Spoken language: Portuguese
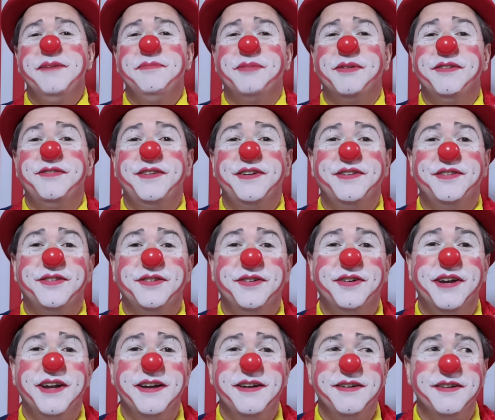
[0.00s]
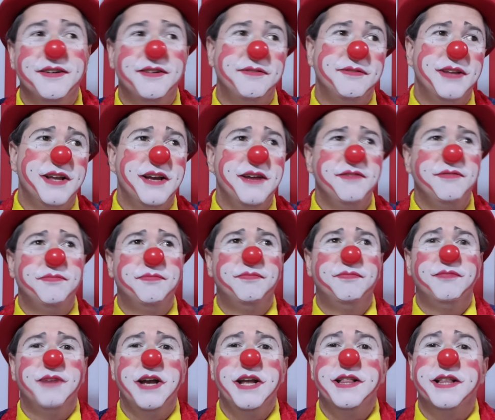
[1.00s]
a professora, né,
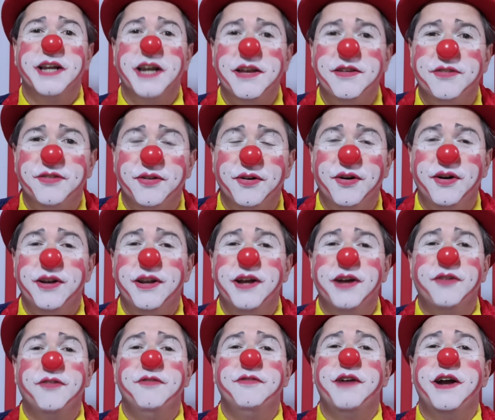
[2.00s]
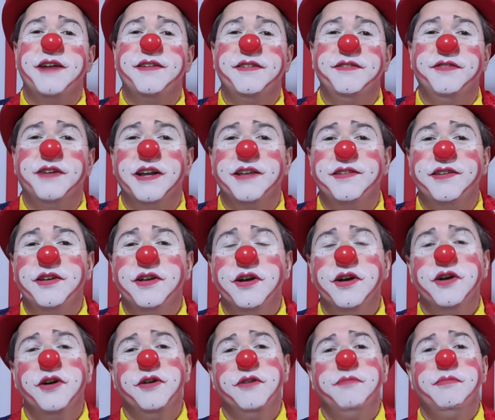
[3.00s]
entra na história, na conversa e fala assim:
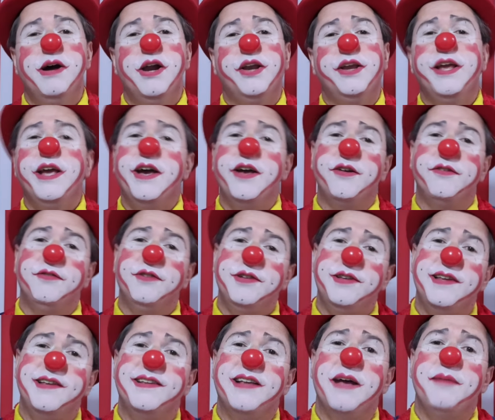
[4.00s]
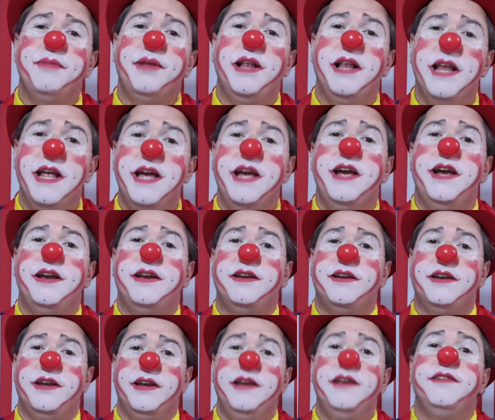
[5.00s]
Barqueiro, você sabe
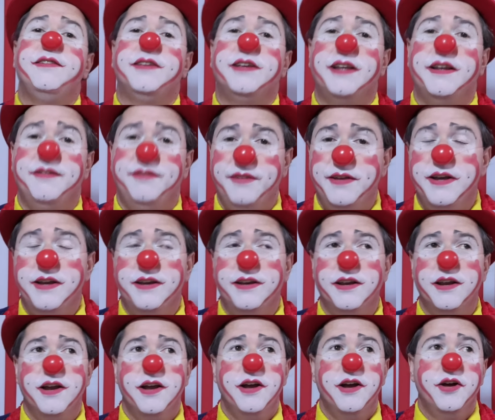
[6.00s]
ler e escrever?